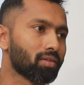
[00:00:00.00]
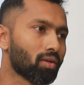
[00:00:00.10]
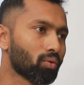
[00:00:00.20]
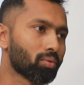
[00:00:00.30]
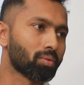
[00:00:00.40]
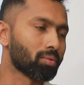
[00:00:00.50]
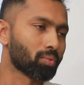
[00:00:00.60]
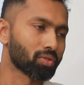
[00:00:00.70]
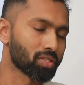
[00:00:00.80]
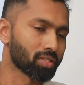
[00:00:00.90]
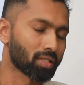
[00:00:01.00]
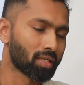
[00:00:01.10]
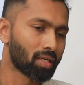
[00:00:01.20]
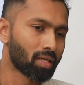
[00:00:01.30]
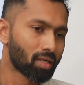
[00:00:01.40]
டவுன் பொசிஷன்
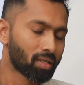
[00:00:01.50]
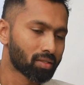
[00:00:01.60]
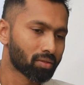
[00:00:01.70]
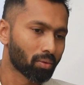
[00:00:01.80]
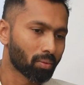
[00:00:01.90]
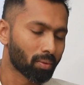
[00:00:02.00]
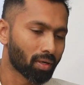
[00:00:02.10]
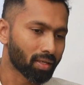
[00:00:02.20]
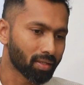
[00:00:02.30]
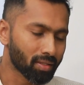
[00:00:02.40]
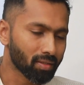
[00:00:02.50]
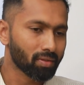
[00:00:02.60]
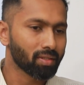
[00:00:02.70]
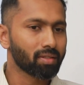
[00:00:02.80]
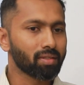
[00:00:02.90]
ஸோ இதை
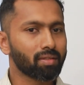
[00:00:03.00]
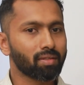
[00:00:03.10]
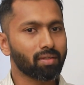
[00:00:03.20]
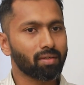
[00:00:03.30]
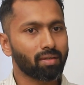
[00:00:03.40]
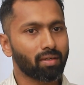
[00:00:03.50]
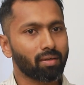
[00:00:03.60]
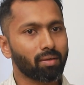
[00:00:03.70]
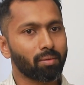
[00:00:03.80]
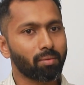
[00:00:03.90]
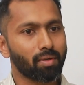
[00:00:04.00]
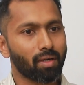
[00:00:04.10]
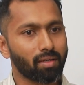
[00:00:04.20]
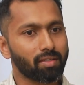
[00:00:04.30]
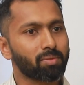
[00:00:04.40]
வந்து
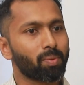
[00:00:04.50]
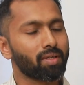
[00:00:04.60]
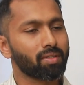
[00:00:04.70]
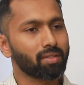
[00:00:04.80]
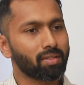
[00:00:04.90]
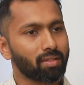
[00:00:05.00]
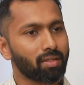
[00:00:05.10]
அட்ரஸ் பண்ணுறதுக்கு